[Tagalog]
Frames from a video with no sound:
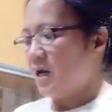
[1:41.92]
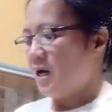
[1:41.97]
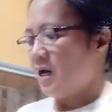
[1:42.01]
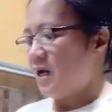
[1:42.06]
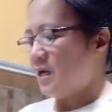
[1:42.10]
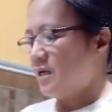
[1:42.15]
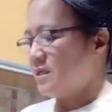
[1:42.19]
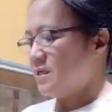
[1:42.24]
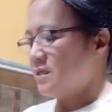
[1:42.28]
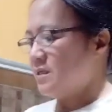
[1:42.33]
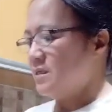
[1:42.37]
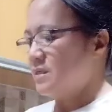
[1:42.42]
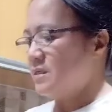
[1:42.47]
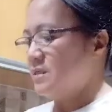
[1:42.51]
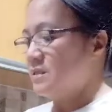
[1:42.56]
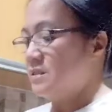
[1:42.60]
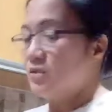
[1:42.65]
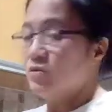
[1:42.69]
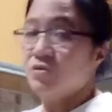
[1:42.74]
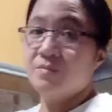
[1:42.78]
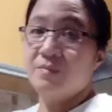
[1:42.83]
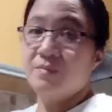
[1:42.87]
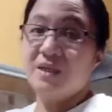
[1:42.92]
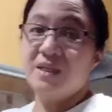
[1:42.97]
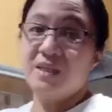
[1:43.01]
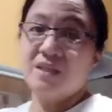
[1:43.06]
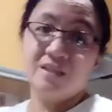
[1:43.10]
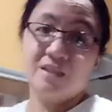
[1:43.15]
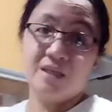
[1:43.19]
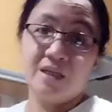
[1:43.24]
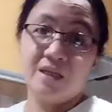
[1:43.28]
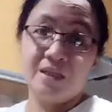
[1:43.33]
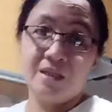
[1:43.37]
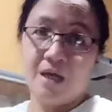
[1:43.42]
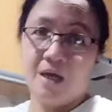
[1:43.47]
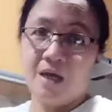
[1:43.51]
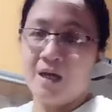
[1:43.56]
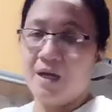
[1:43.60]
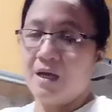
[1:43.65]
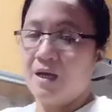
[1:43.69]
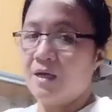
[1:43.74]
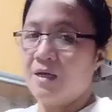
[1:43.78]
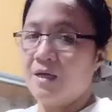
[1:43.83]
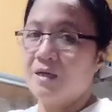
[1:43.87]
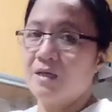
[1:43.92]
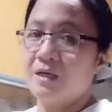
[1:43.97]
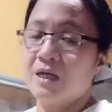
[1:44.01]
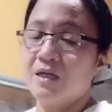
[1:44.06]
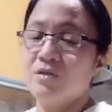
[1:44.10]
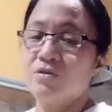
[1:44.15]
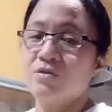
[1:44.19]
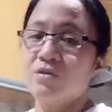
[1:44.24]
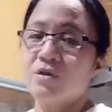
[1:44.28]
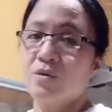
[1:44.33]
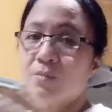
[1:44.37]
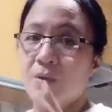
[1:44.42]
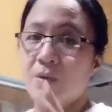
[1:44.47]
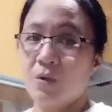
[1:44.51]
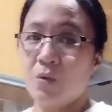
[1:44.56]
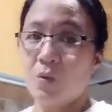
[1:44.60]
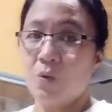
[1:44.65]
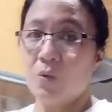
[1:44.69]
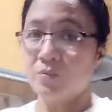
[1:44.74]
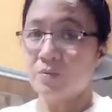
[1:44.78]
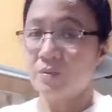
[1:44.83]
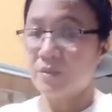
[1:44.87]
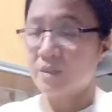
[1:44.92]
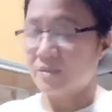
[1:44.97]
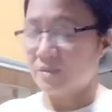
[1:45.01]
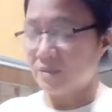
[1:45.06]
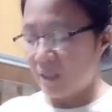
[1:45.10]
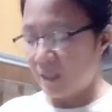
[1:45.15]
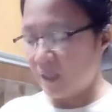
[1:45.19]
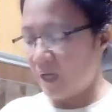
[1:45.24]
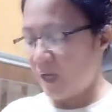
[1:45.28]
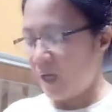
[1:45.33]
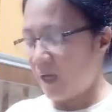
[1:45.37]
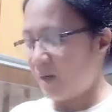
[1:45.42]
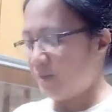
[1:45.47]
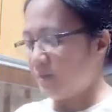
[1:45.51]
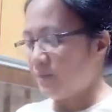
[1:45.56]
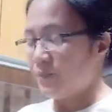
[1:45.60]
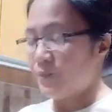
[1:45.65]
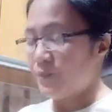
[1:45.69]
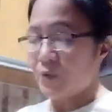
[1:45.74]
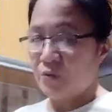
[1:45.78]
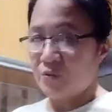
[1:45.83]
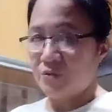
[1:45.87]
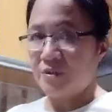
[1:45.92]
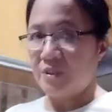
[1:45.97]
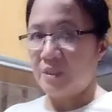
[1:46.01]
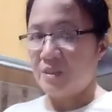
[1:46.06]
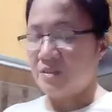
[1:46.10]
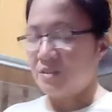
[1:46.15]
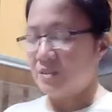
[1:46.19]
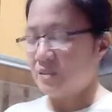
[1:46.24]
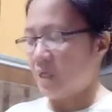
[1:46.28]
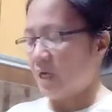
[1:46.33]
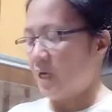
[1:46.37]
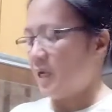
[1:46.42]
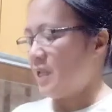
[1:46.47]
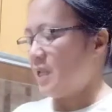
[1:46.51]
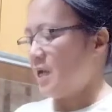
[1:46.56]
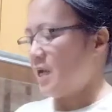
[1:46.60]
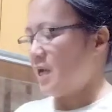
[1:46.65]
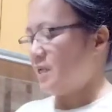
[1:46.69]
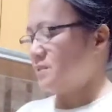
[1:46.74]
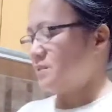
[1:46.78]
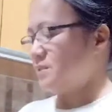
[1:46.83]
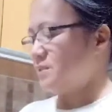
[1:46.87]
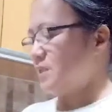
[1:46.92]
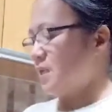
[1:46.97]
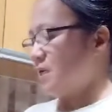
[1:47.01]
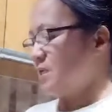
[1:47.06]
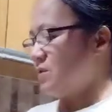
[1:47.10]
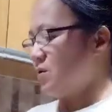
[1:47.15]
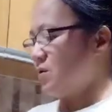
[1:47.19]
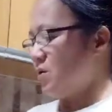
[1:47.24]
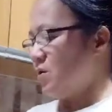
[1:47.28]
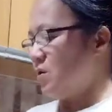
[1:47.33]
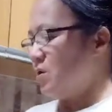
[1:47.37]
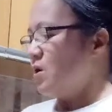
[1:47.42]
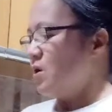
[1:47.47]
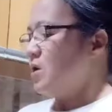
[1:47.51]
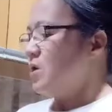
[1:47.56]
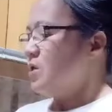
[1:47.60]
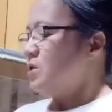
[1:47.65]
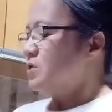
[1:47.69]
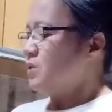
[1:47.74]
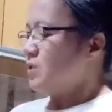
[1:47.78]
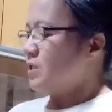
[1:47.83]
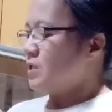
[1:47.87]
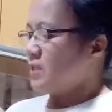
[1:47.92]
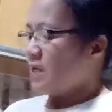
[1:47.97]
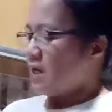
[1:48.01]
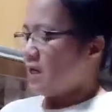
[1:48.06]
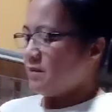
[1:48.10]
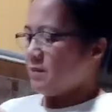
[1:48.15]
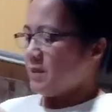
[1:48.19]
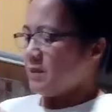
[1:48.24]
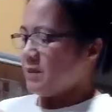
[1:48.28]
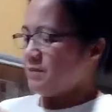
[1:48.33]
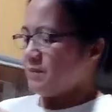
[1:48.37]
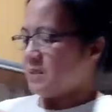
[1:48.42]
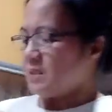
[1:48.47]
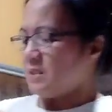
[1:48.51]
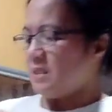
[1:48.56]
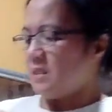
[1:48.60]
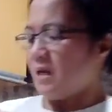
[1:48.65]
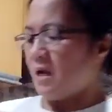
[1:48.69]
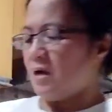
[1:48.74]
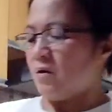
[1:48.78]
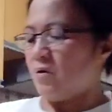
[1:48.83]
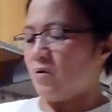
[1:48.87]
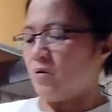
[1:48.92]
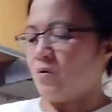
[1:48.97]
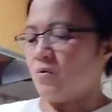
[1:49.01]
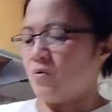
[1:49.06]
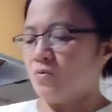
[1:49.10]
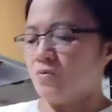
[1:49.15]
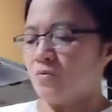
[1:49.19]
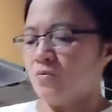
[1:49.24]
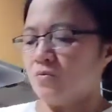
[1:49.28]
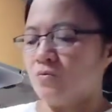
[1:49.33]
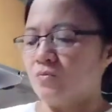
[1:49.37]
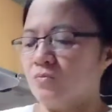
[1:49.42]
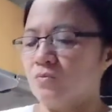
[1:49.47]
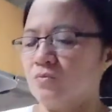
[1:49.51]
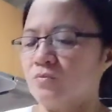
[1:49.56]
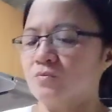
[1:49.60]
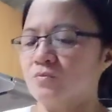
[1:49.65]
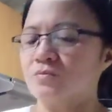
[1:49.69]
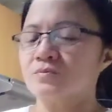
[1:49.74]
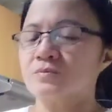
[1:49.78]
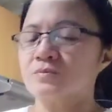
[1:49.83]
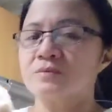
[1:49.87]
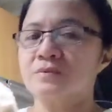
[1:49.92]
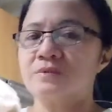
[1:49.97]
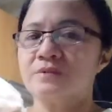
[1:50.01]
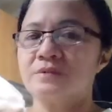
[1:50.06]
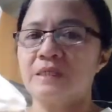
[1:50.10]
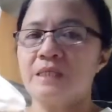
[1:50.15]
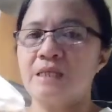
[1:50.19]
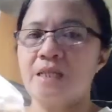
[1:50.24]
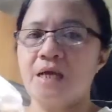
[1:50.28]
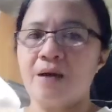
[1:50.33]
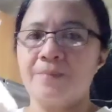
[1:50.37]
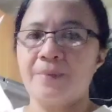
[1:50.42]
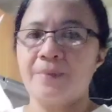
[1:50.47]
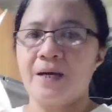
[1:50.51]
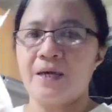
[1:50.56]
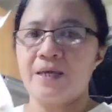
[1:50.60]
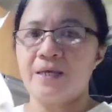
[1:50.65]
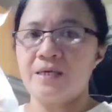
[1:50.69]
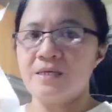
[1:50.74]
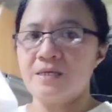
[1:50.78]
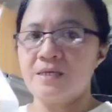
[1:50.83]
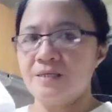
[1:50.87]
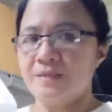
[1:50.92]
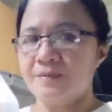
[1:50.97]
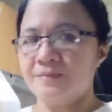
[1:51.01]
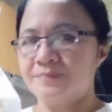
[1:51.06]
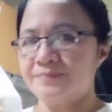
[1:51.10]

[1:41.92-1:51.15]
ay hindi ko na maiintay na ngayon ako mag-hold kasi nga frozen siya, kailangan siya ano. So, ayan, may binili akong tinapay.